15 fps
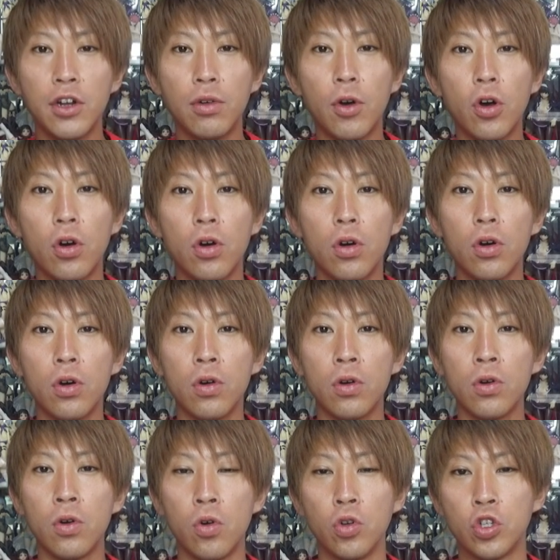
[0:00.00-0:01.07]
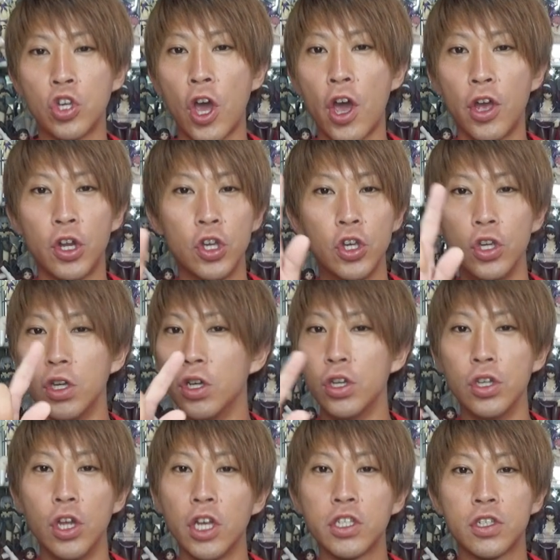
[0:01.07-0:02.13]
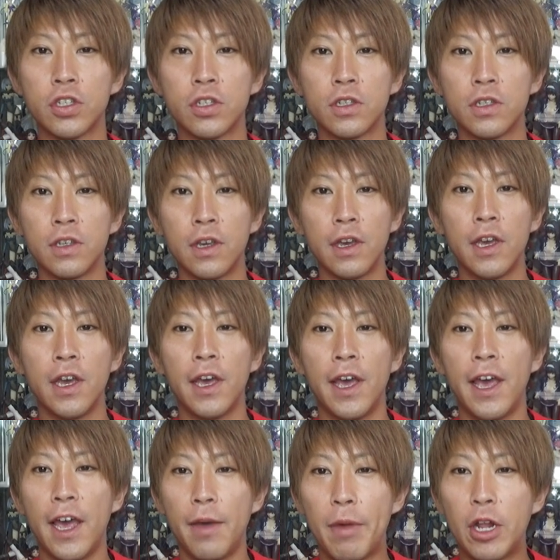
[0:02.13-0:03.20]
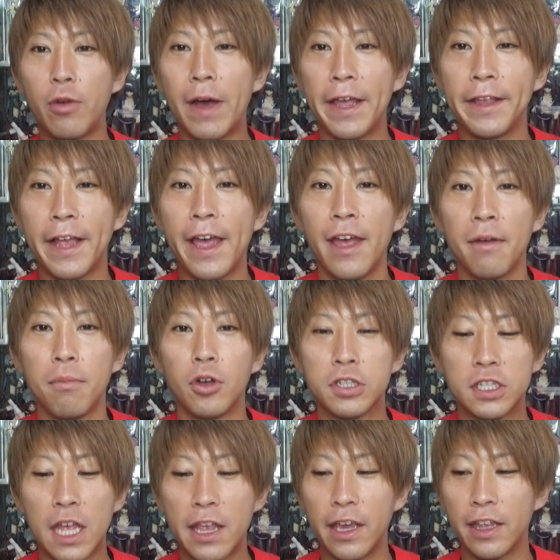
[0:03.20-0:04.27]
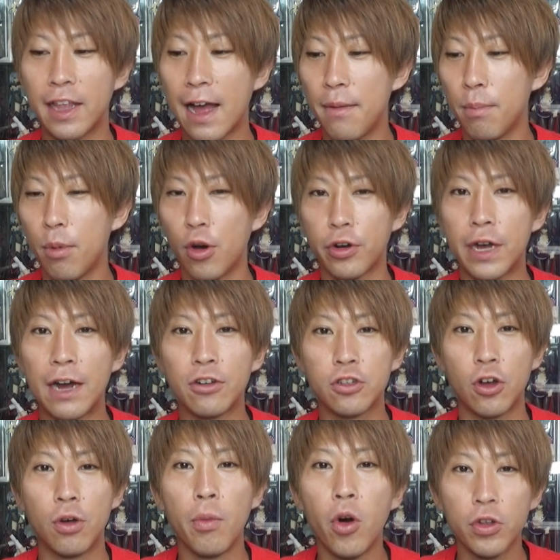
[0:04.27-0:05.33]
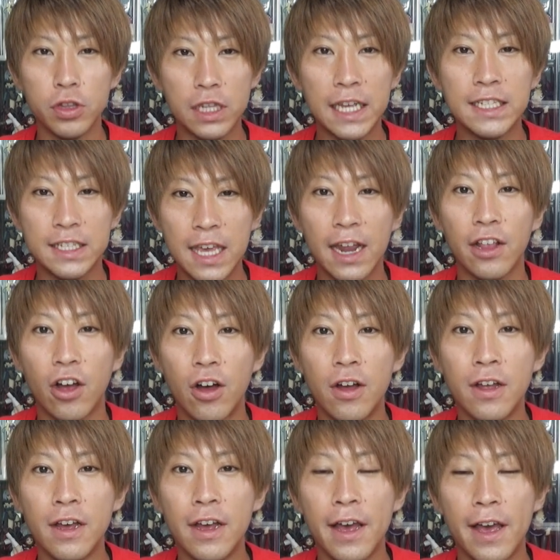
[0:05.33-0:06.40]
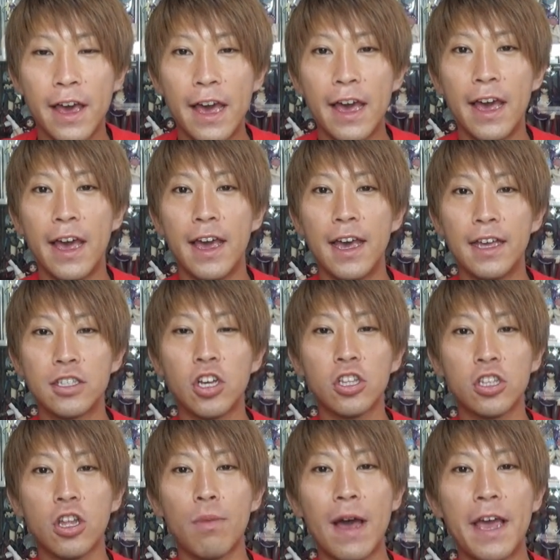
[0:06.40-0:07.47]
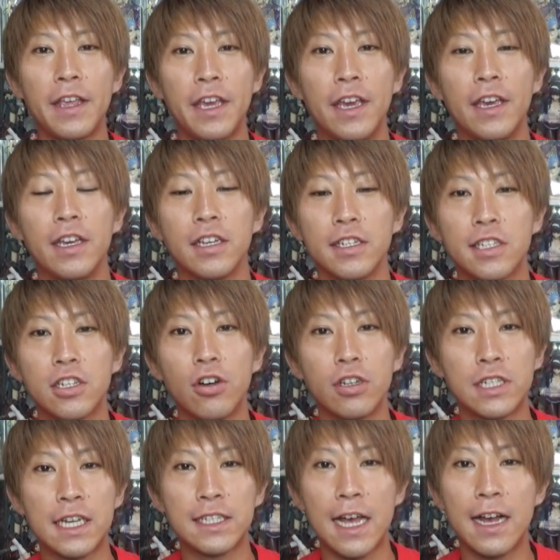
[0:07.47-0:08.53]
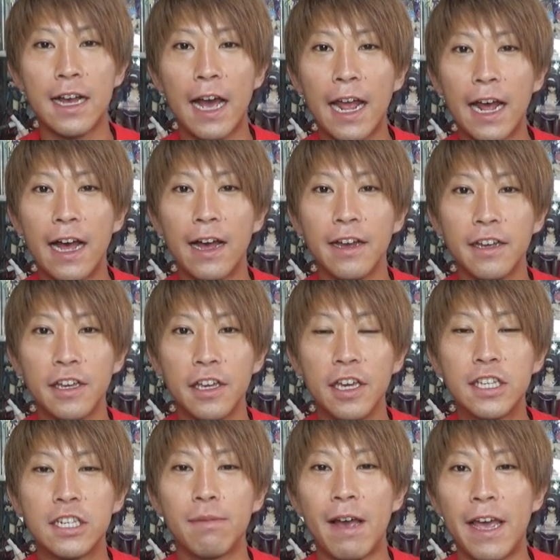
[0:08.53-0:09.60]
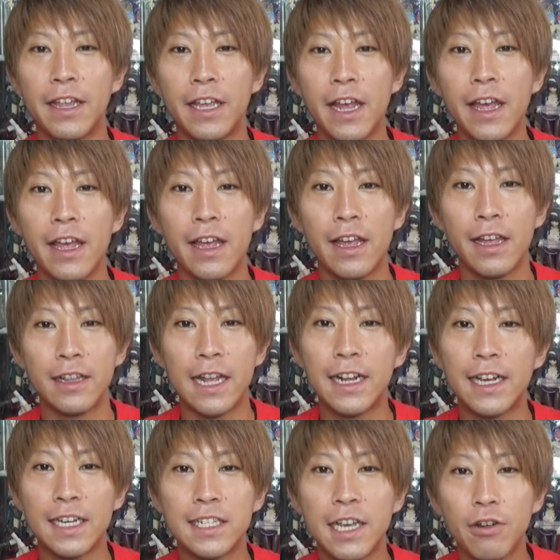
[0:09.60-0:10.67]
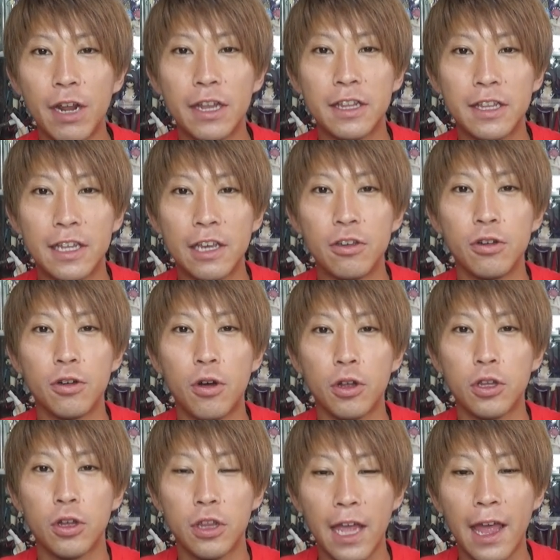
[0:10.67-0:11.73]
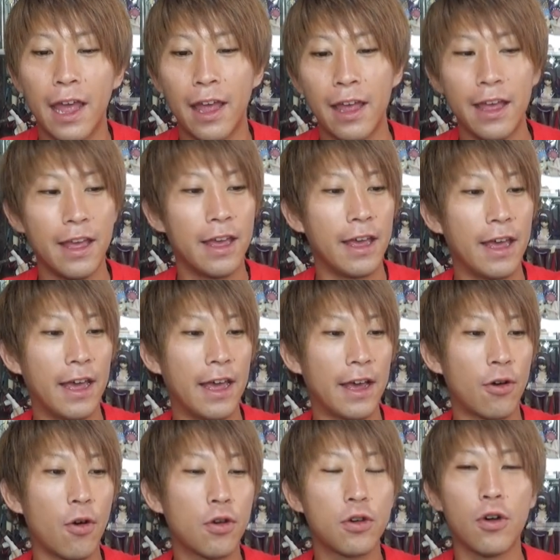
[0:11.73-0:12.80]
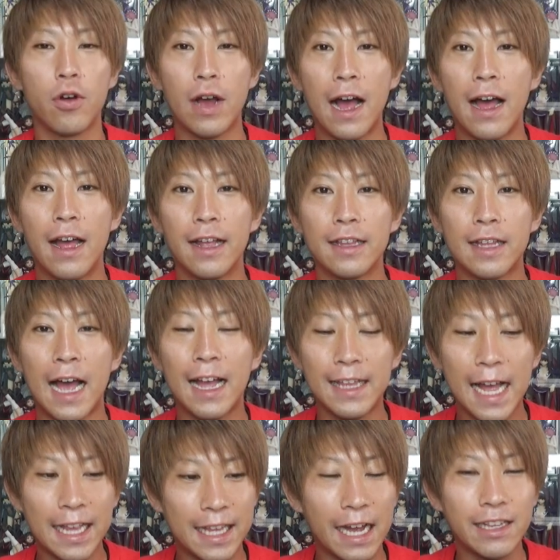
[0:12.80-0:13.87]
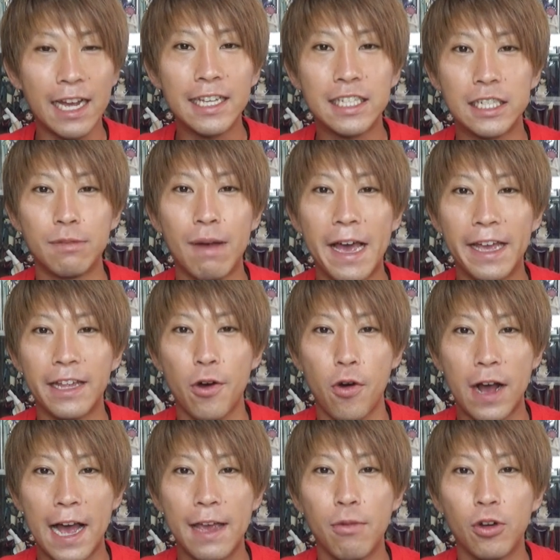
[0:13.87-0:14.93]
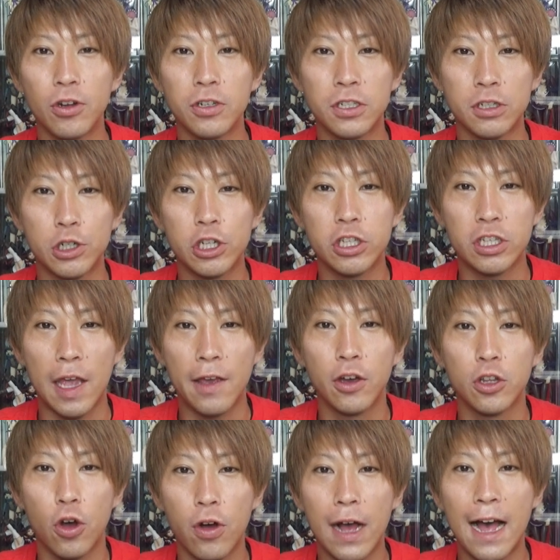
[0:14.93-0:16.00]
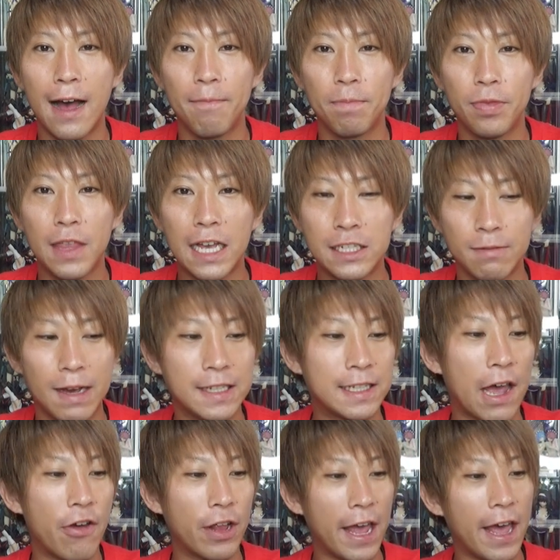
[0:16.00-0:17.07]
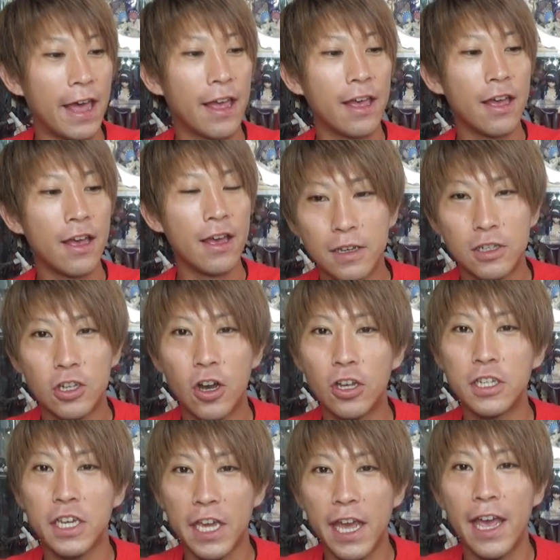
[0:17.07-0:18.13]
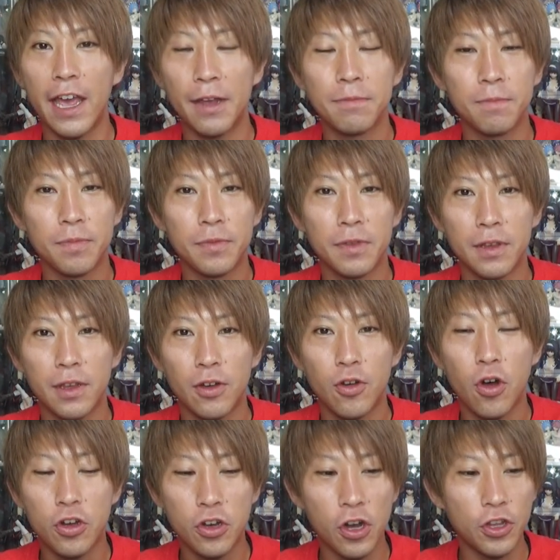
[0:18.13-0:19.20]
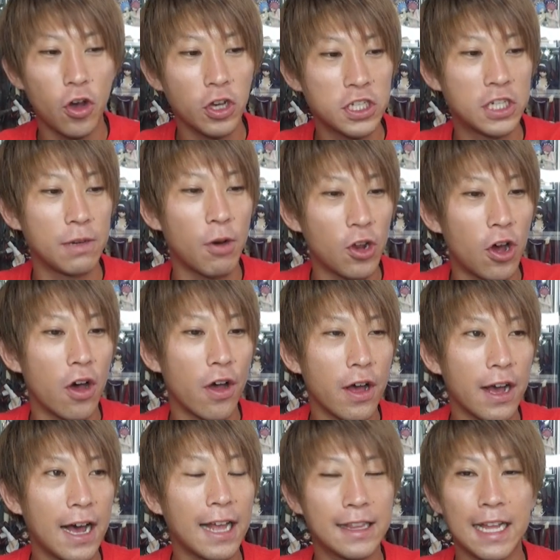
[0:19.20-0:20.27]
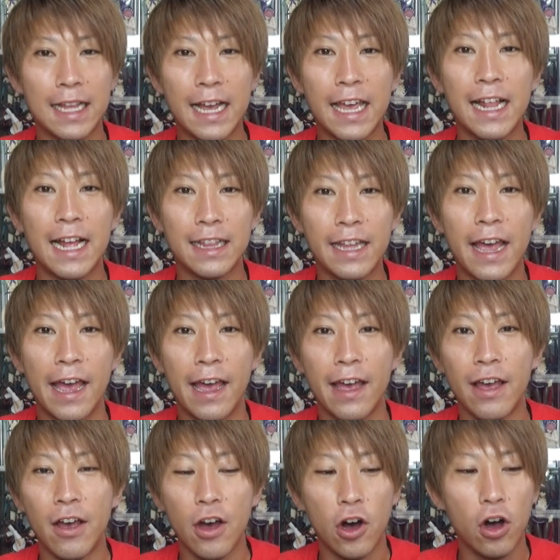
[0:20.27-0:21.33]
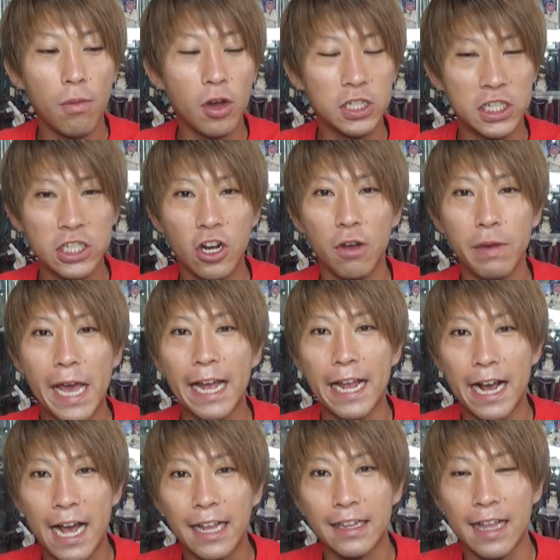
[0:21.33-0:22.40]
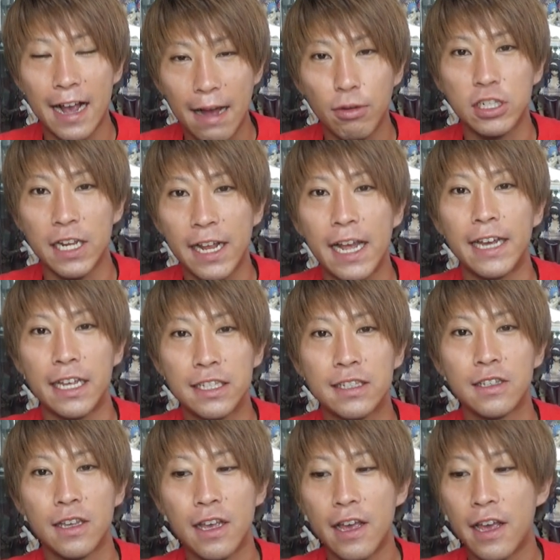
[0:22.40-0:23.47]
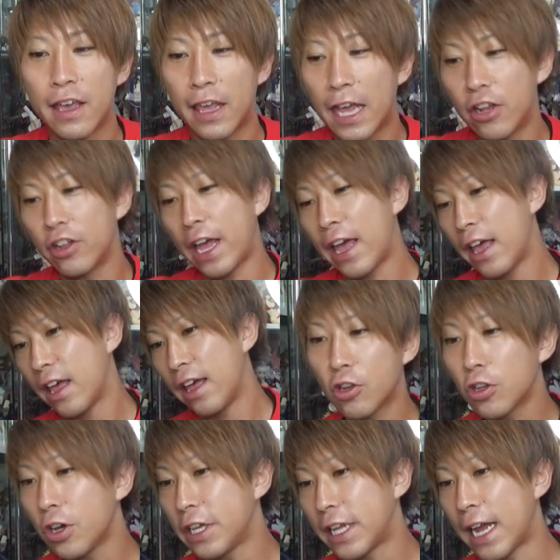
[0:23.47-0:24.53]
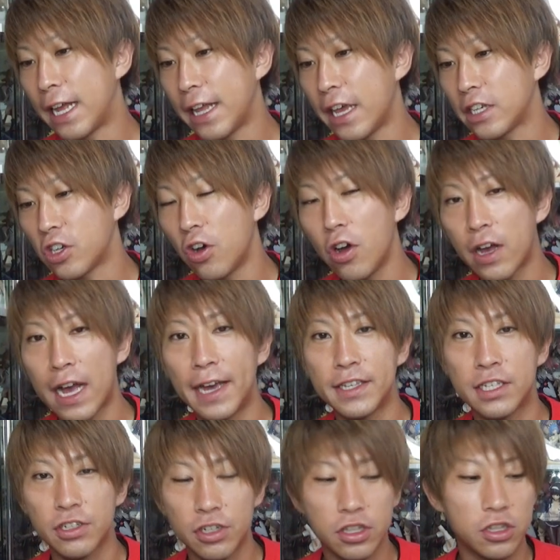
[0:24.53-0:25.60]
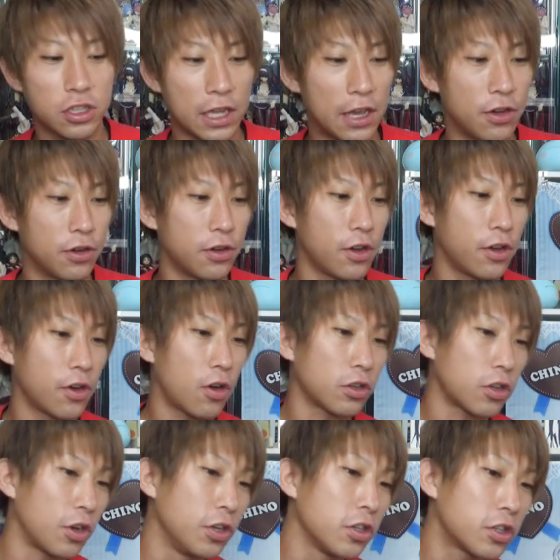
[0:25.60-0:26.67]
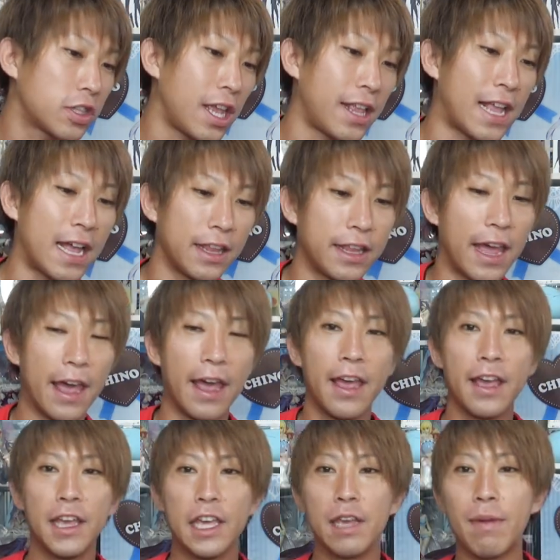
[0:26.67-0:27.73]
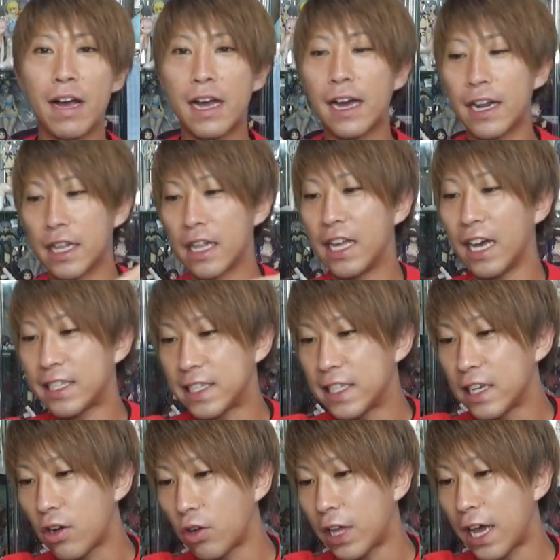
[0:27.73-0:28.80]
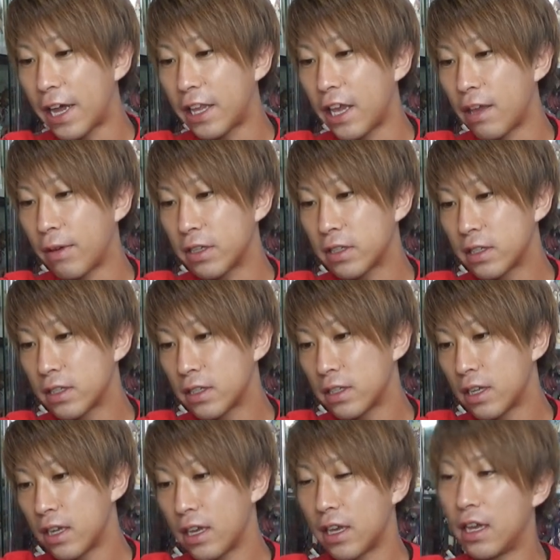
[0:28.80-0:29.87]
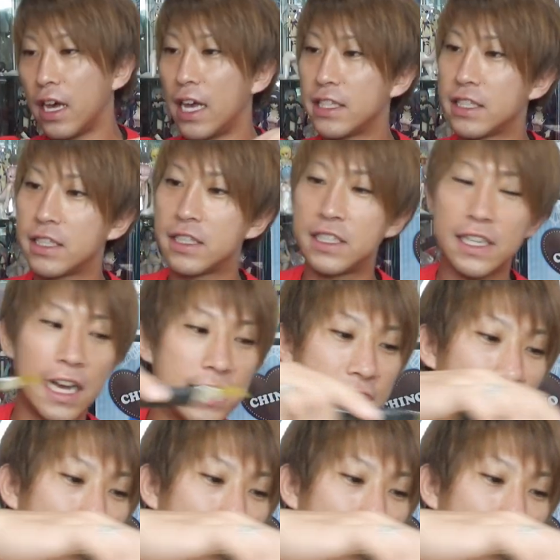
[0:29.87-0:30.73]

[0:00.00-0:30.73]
どうも、チェリーです。えー、目の前にね、もうすでに段ボールあると思うんですけれど、えー、ちょっと前に視聴者さんから1万円でね、何かしてくれっていうことで、えー、国王がただただ1万円でお買い物をするっていう動画出しましたよね。正直、国王の欲しいもの買っただけなんで、面白みはなかったかもしれないです。けどね、届いたらね、紹介するっていうことを言ってたんで、今からガチンコで開けていきます。ガッチガ